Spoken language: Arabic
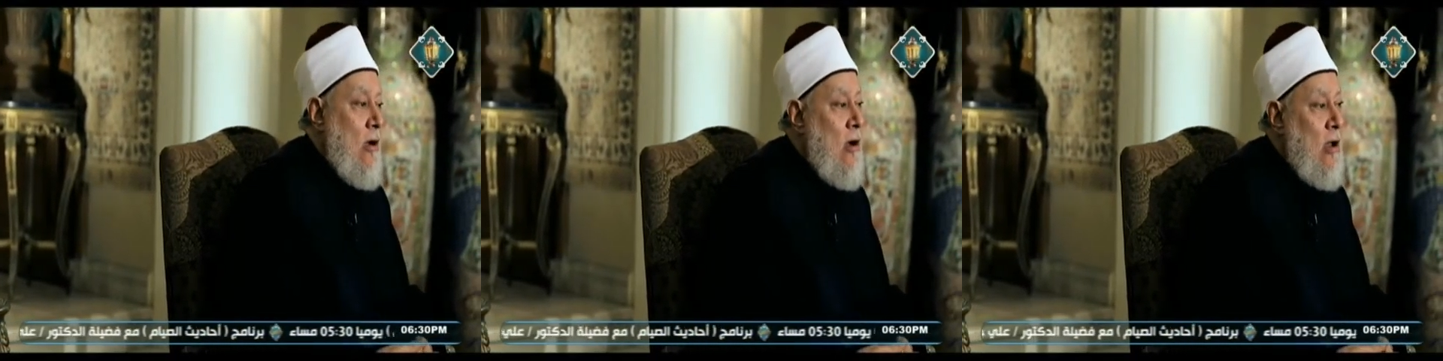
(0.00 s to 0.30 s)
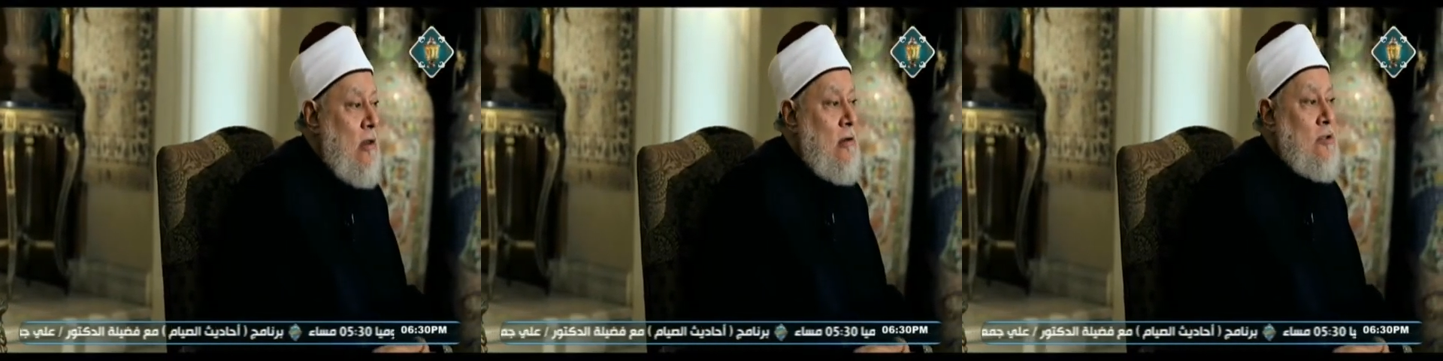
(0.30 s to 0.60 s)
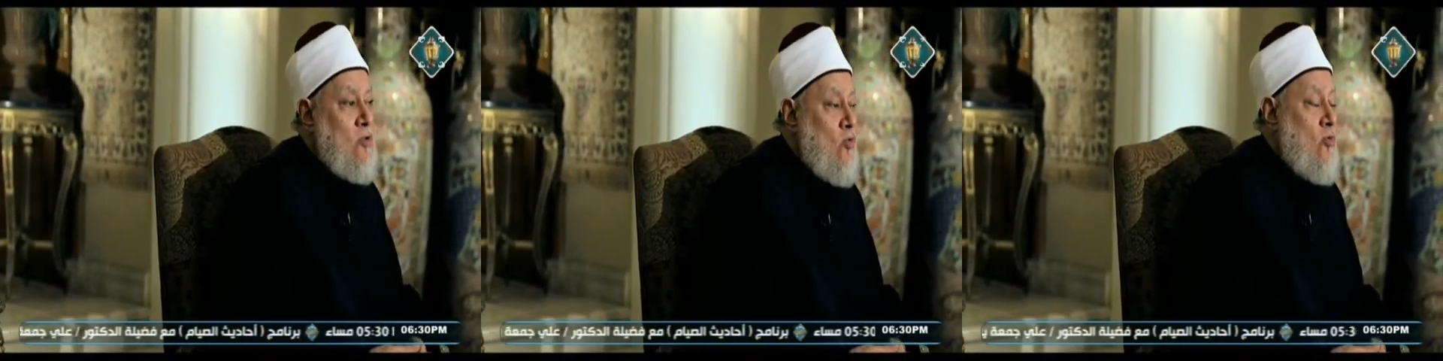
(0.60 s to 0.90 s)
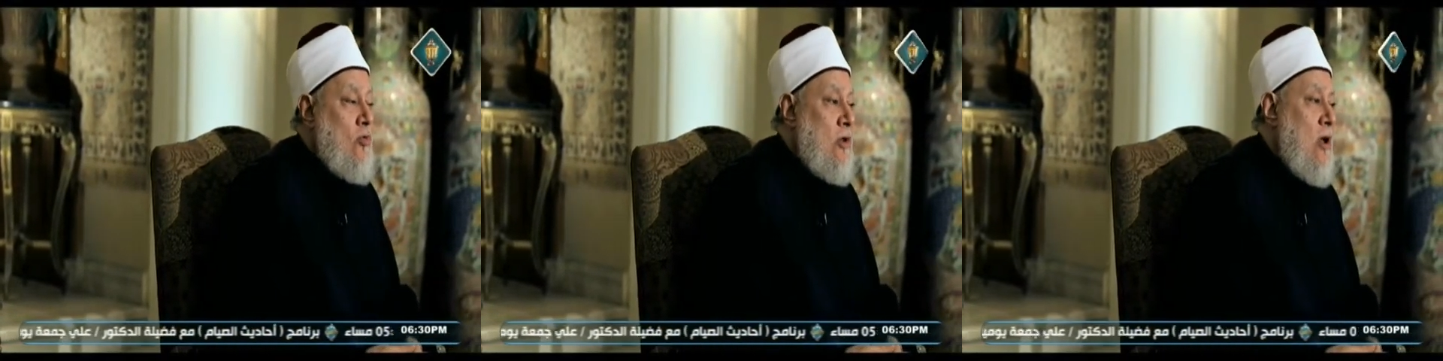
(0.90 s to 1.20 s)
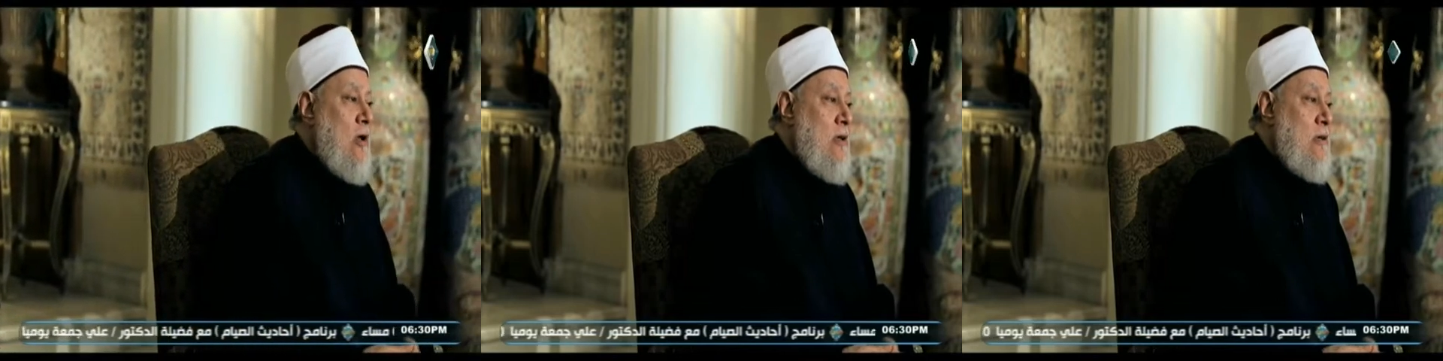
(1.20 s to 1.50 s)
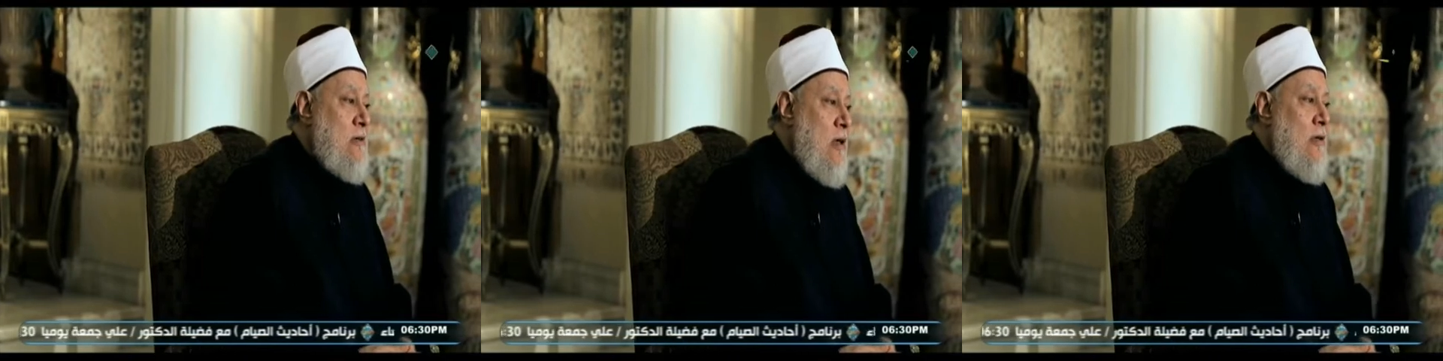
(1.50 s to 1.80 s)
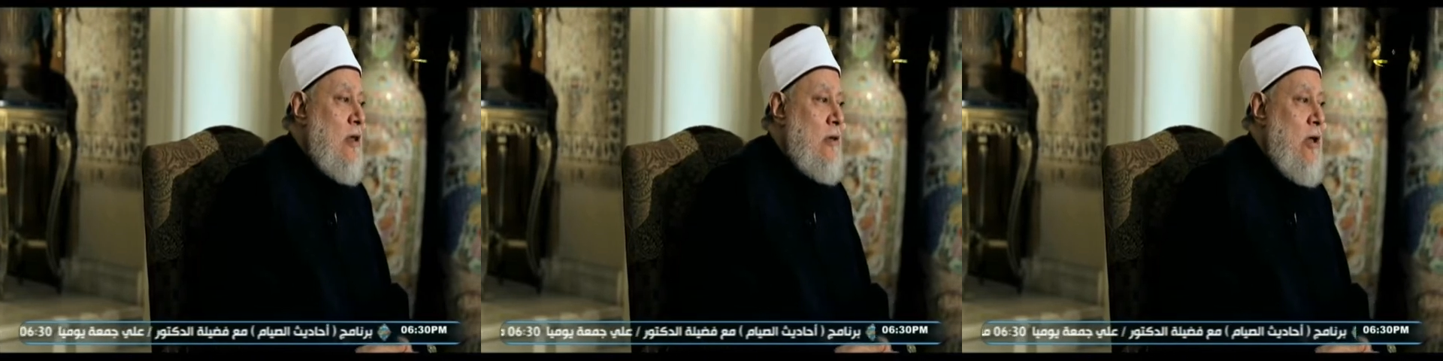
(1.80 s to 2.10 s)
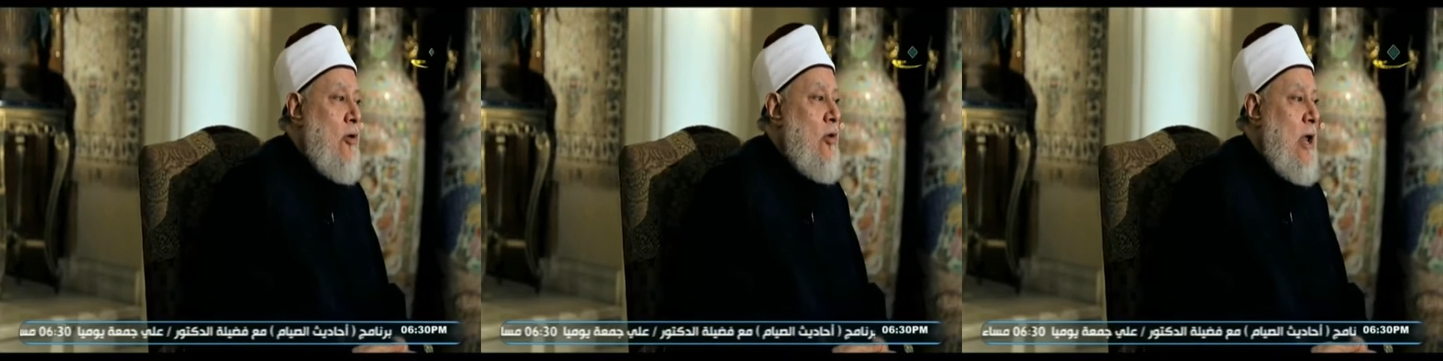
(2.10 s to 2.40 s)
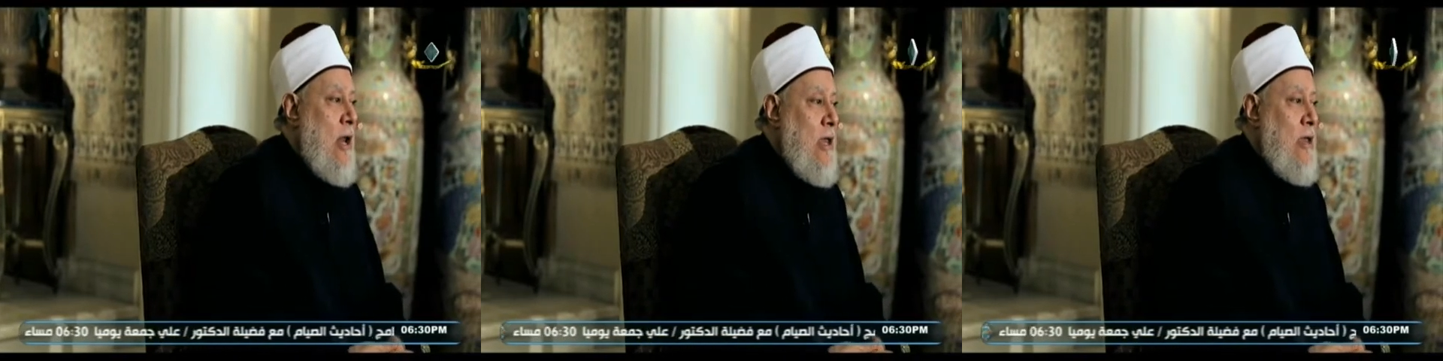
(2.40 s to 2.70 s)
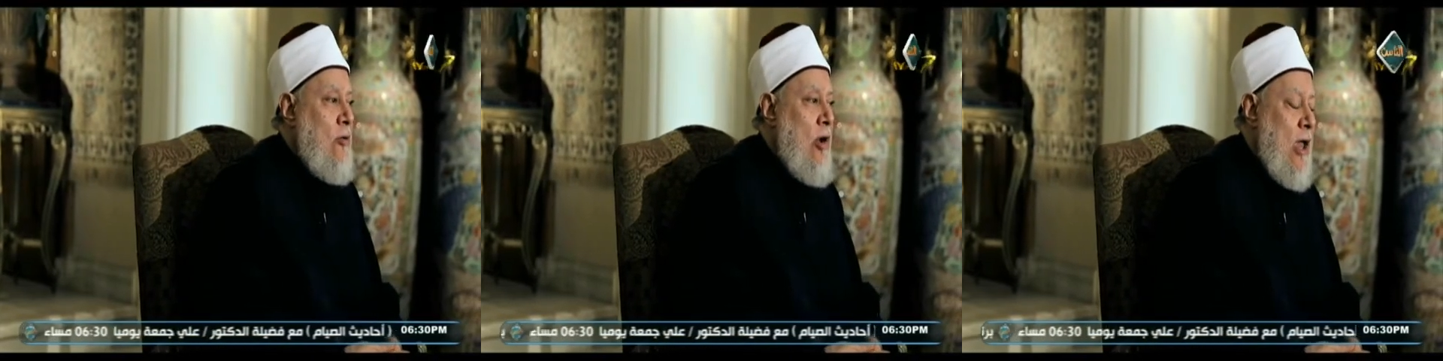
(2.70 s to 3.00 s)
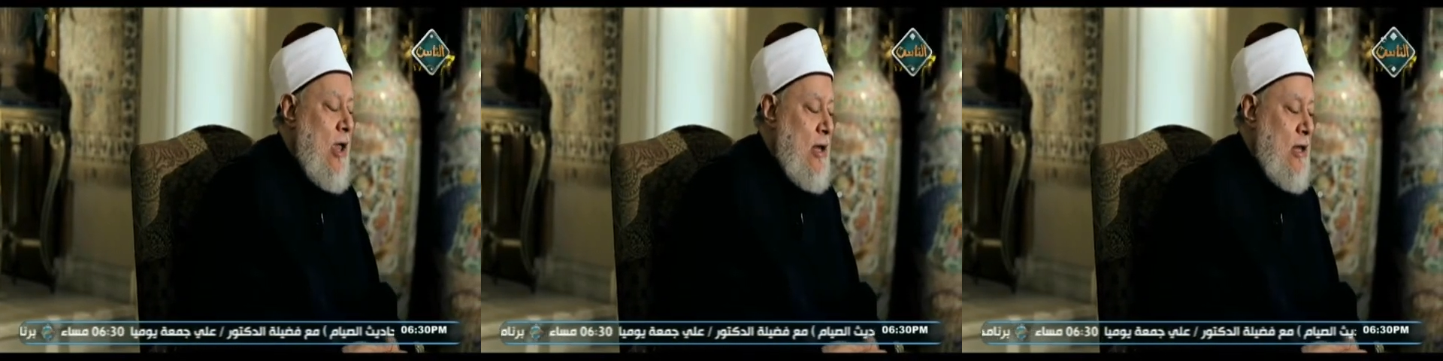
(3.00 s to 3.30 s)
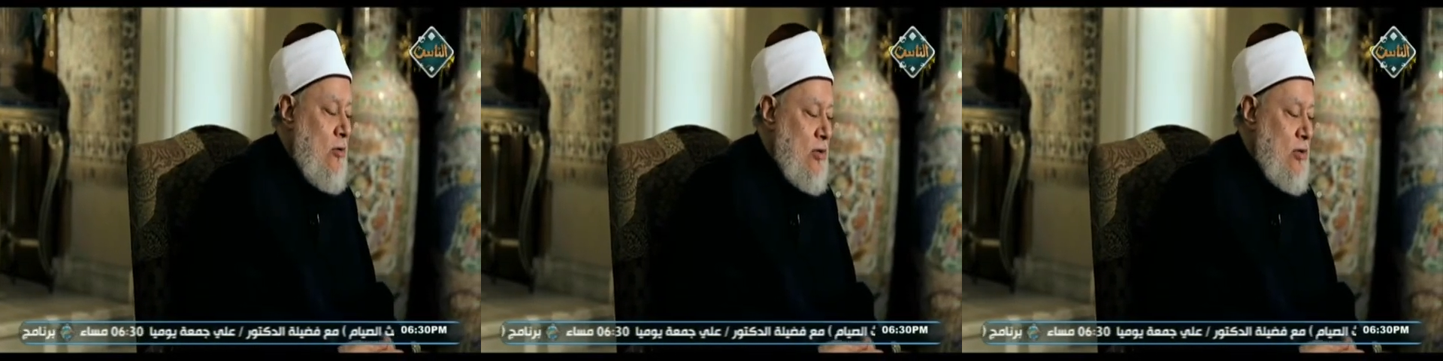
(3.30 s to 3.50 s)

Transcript: قال رسول الله صلى الله عليه واله